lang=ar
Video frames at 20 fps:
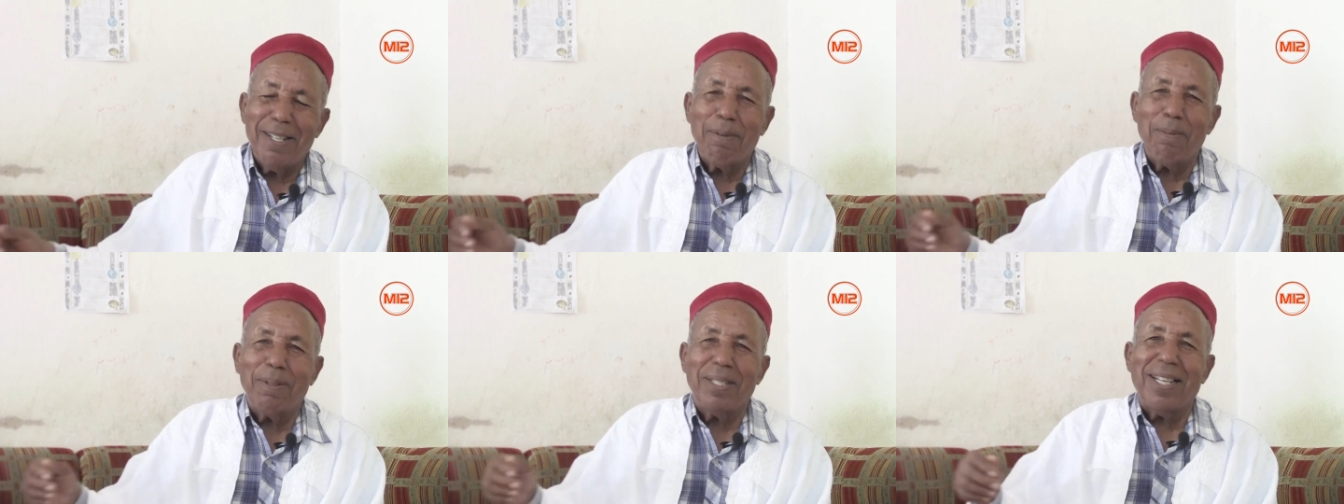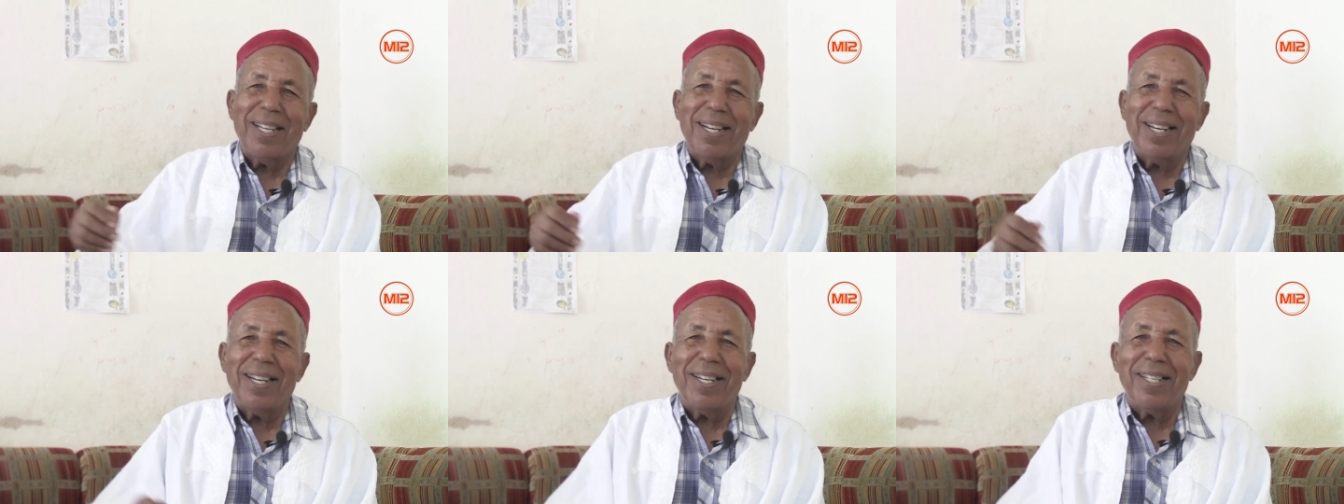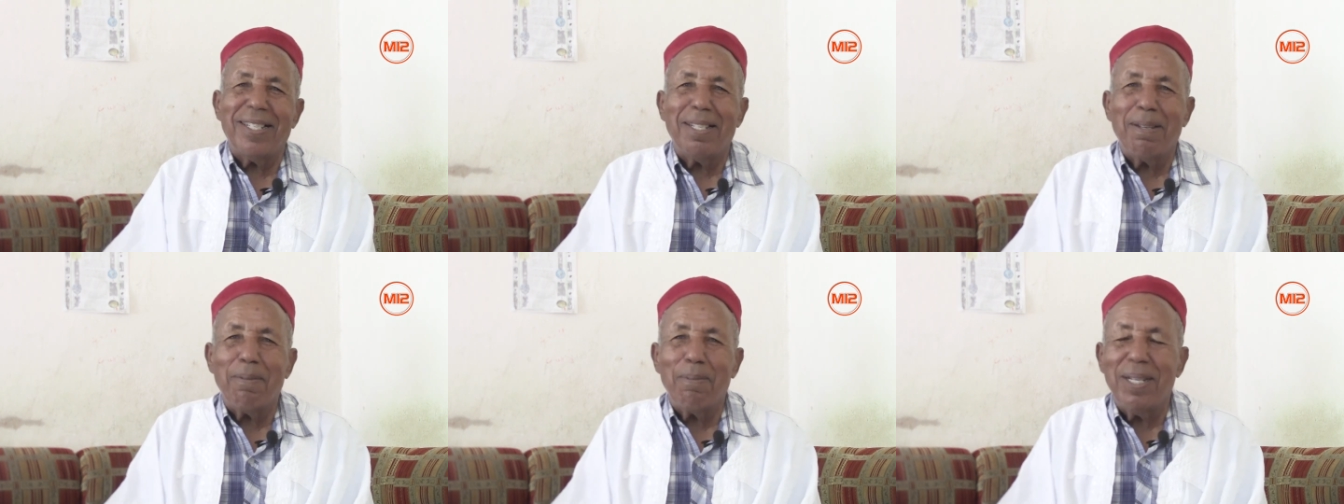تما
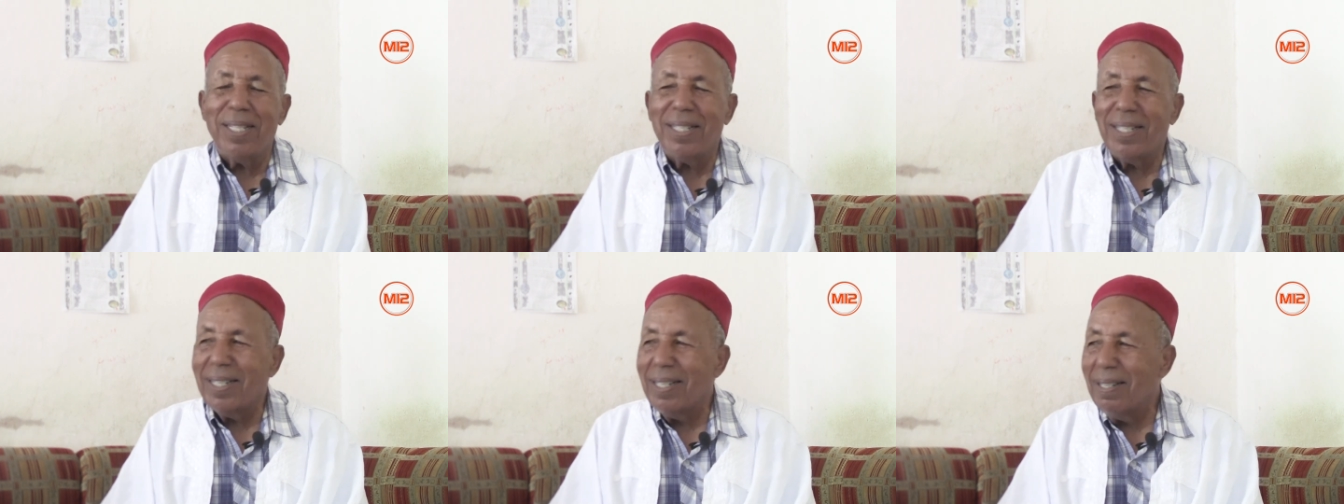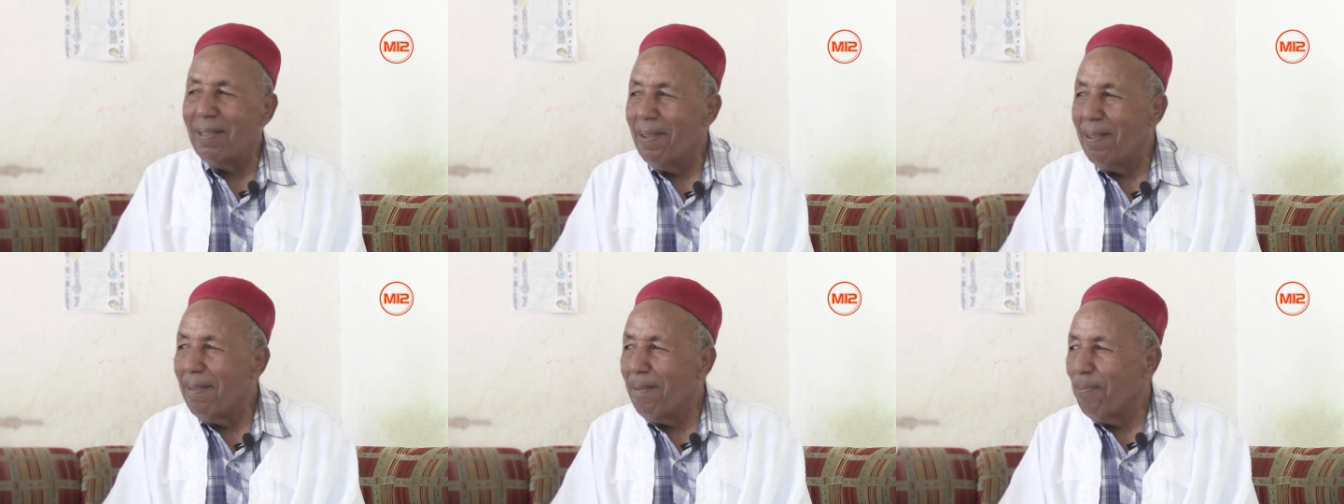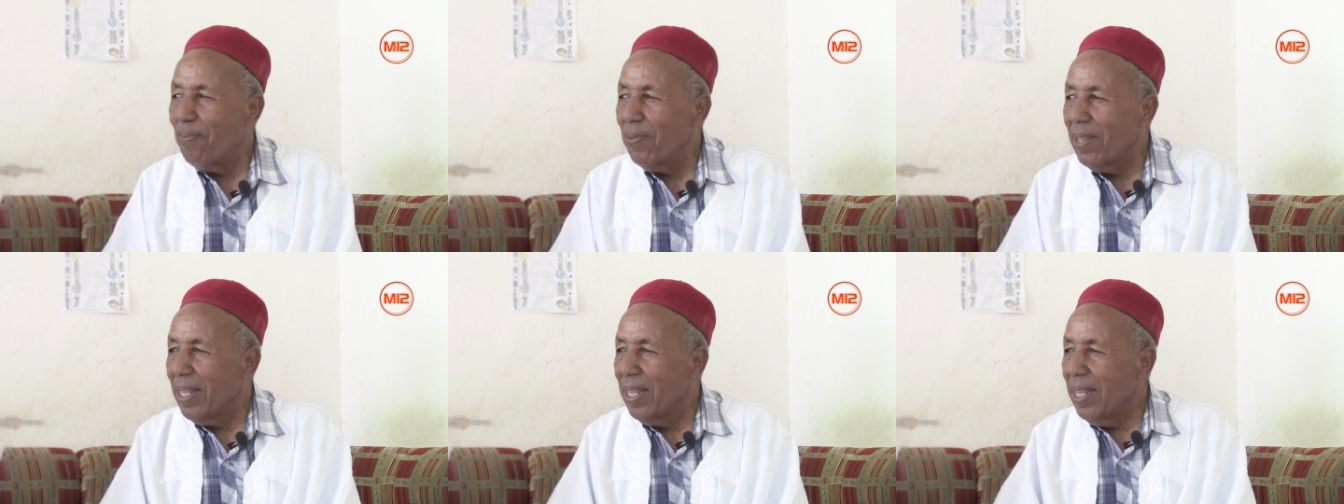يا سي المازال
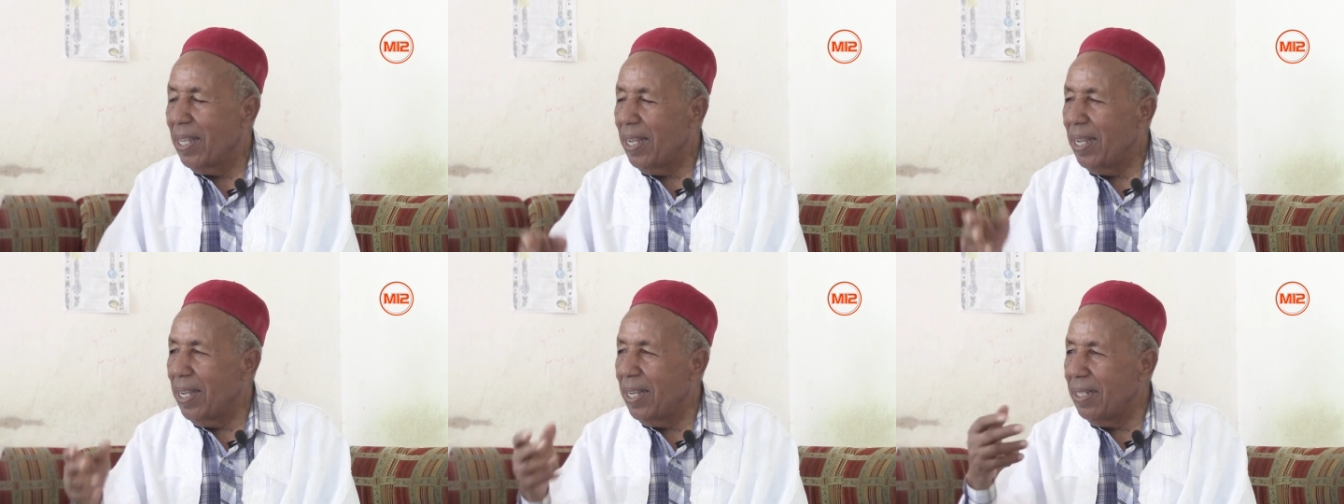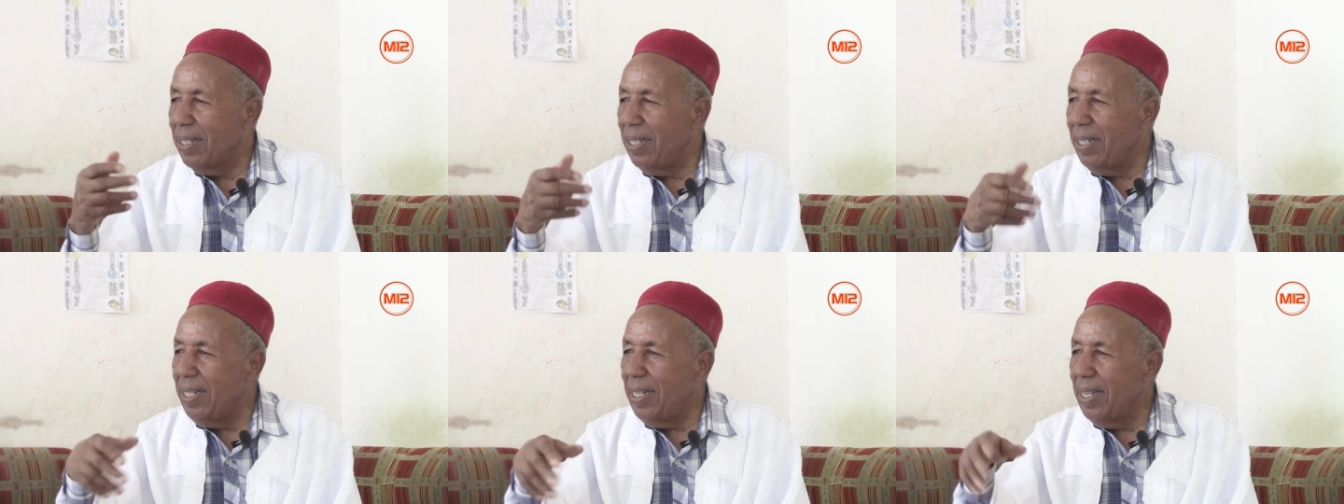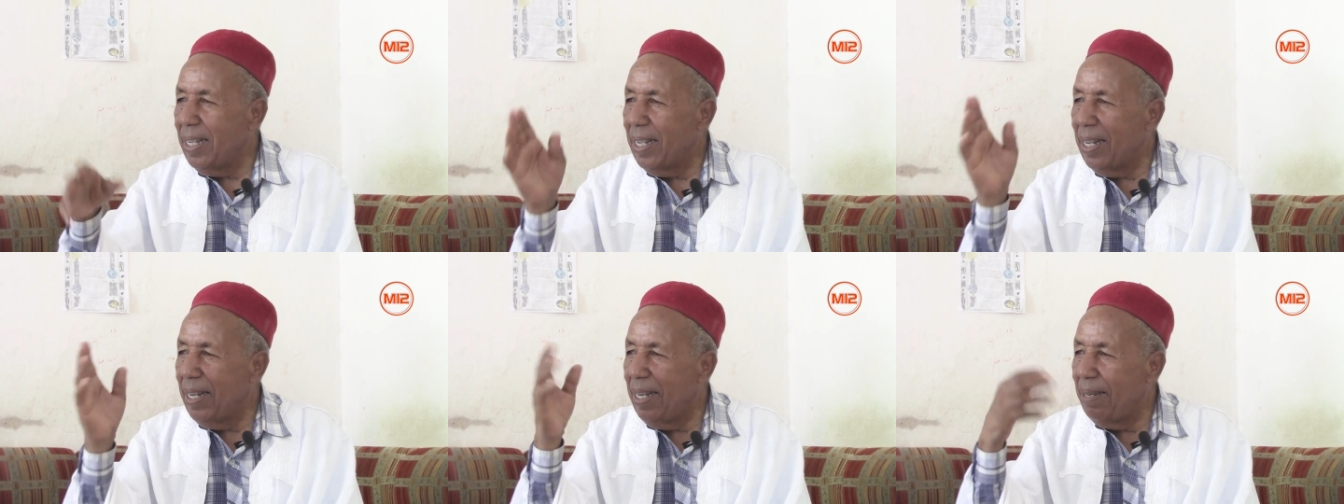ايوه
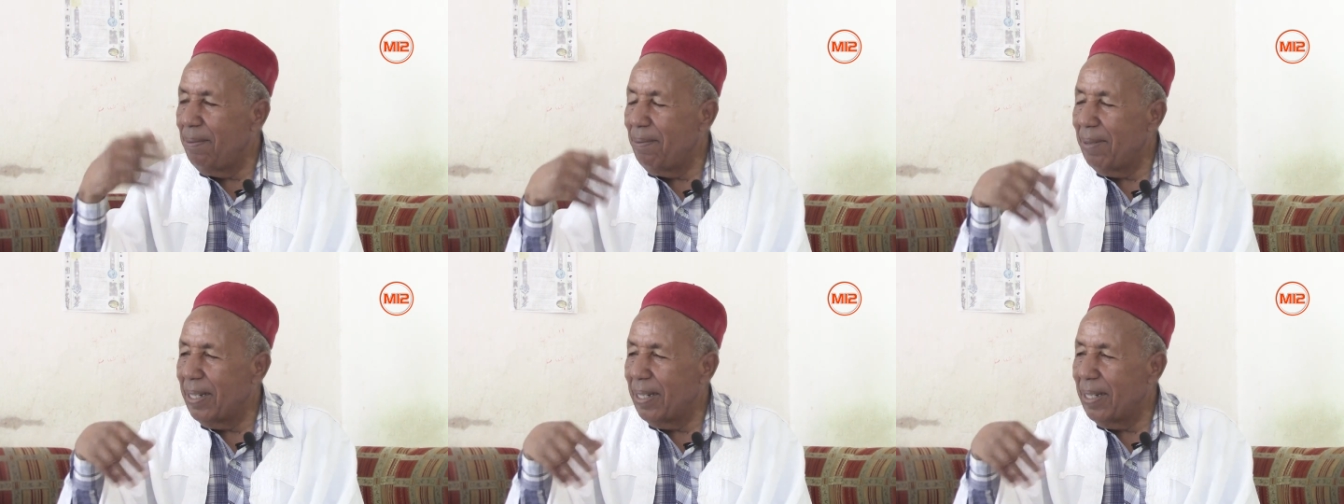هديه قال لي